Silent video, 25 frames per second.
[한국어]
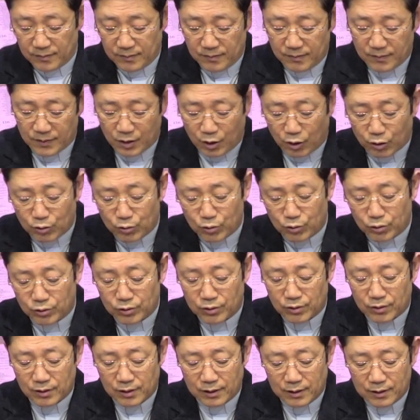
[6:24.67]

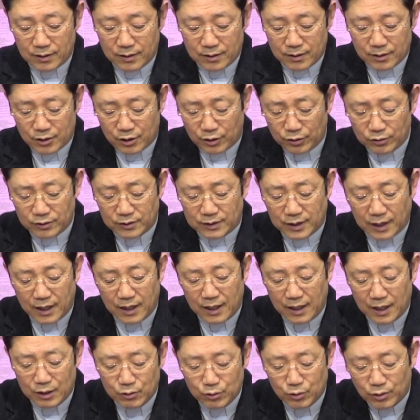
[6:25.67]
결국은 천사
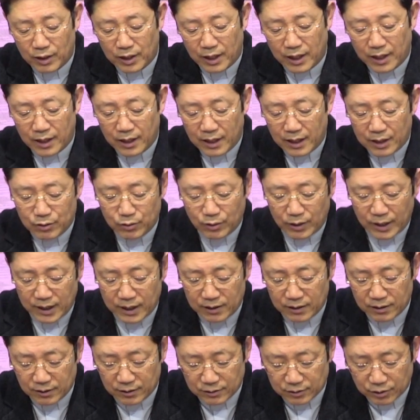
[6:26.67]
하늘에 하늘에
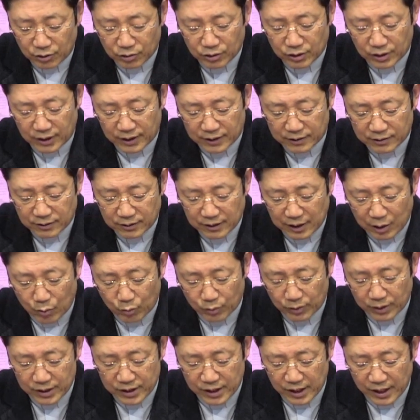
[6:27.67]
있는 성전에서
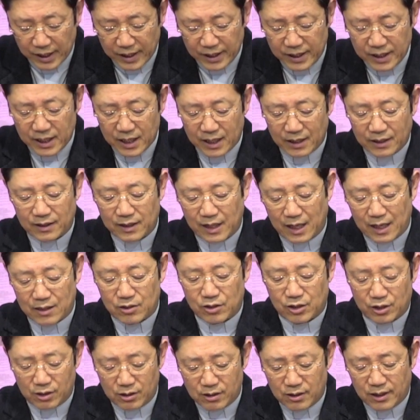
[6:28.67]
나오는데 예리한
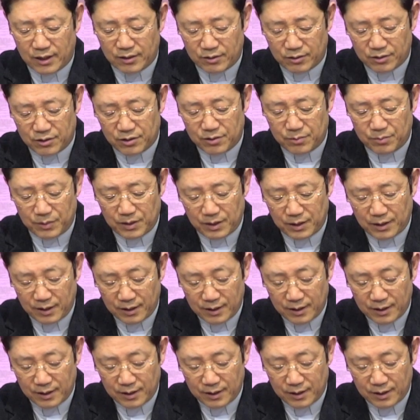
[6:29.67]
낯을 가졌습니다.